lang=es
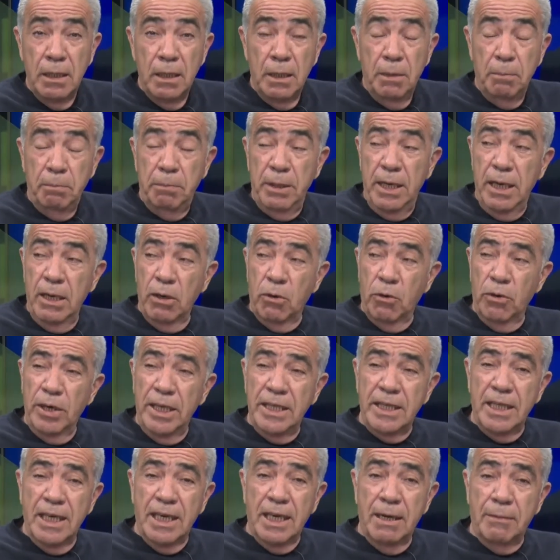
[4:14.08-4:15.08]
Vienen con
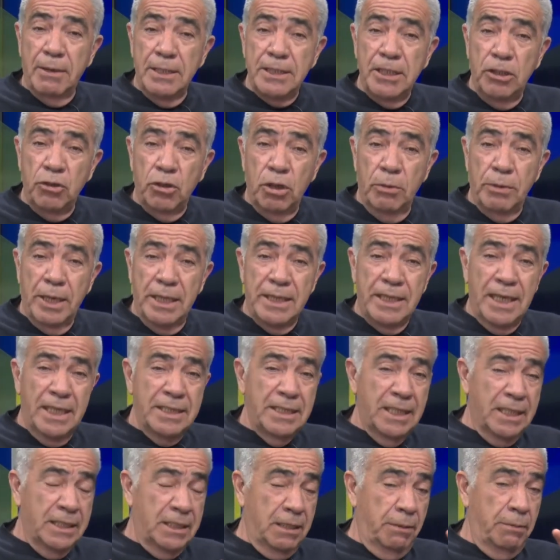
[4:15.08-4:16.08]
este caballito de
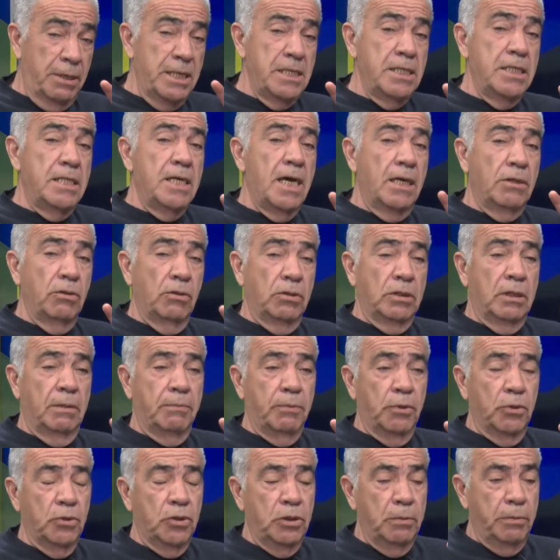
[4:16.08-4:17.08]
batalla hace 20 años
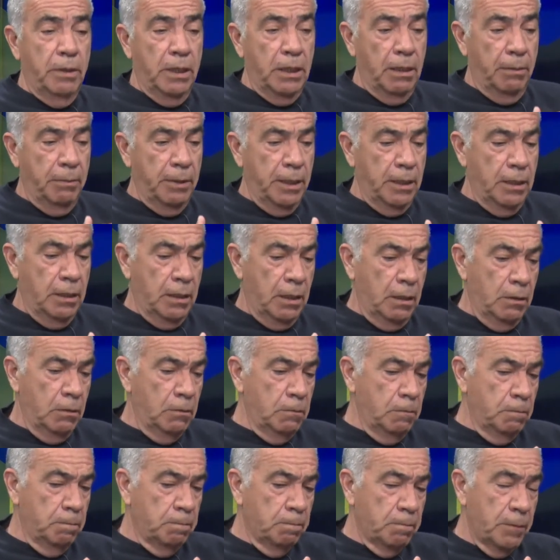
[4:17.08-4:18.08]
aproximadamente,
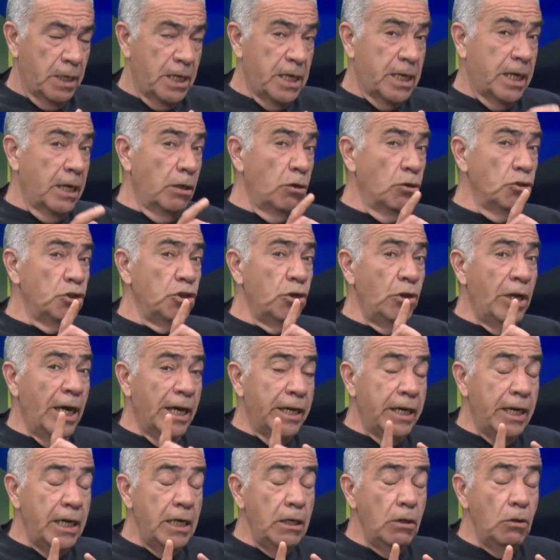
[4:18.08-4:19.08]
¿no? Y que no son
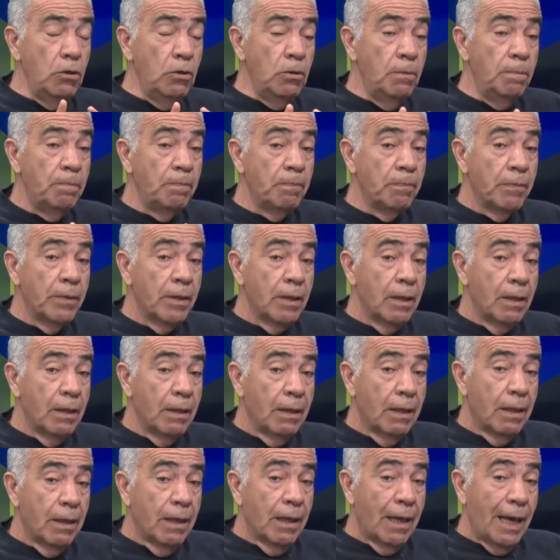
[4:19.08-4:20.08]
ajenos
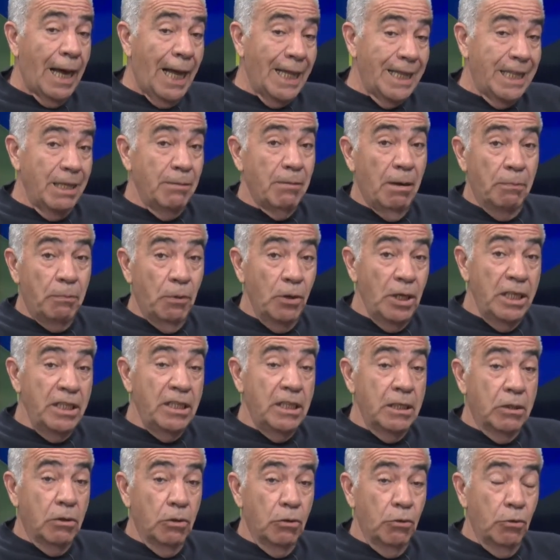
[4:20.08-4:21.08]
al tema
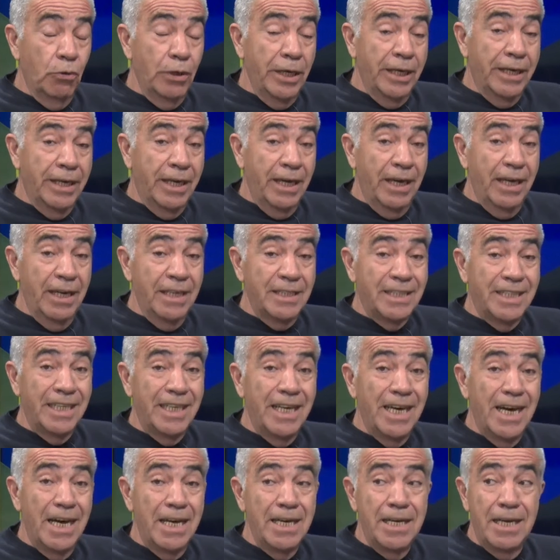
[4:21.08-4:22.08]
político, no es que
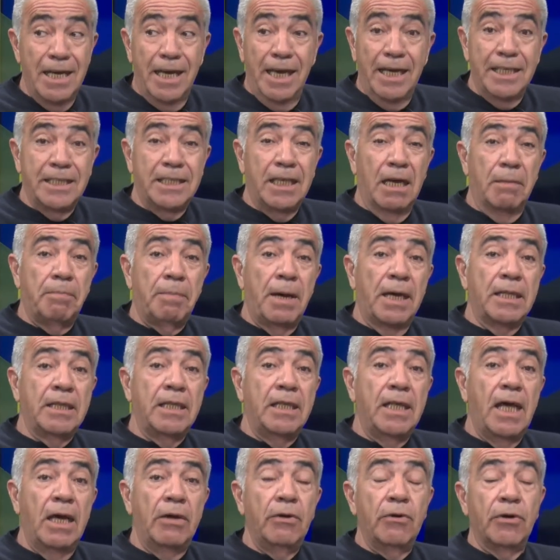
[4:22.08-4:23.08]
sean
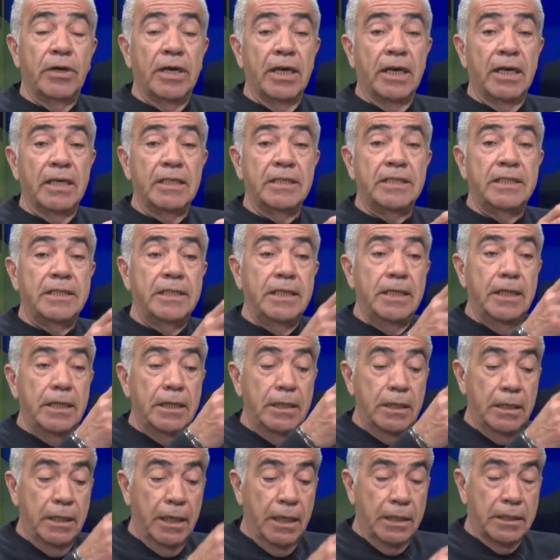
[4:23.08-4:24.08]
extrapartidarios que
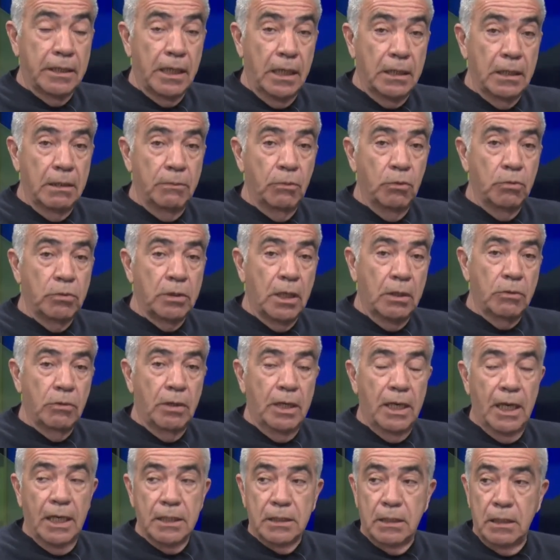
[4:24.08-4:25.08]
recién están debutando en
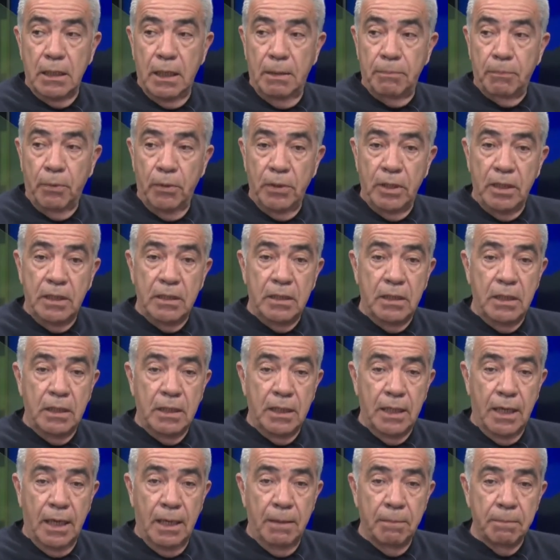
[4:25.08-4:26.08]
la actividad
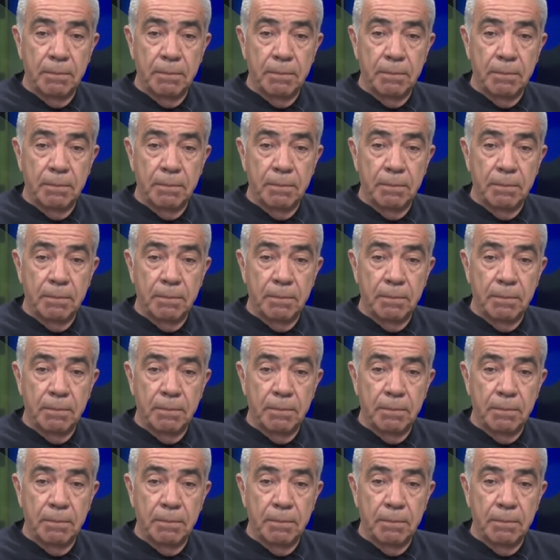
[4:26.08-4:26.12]
política.